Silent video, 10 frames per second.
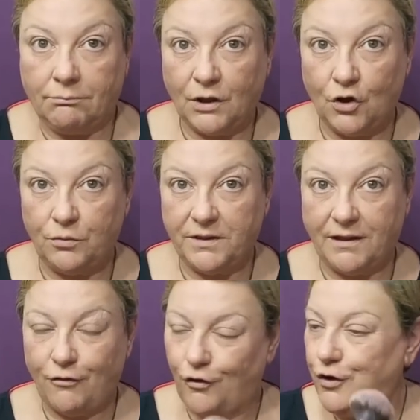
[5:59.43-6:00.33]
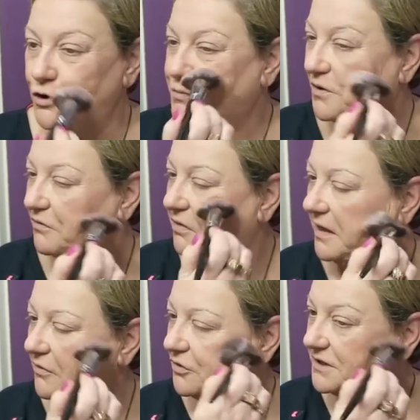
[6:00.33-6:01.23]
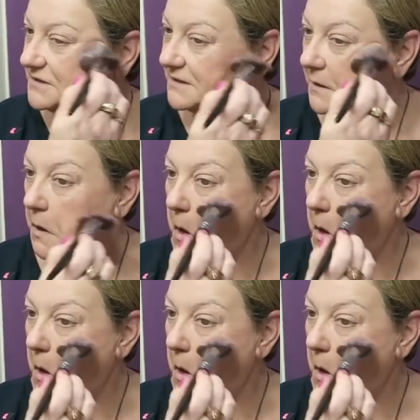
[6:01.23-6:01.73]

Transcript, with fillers: Me he olvidado de los bronceadores.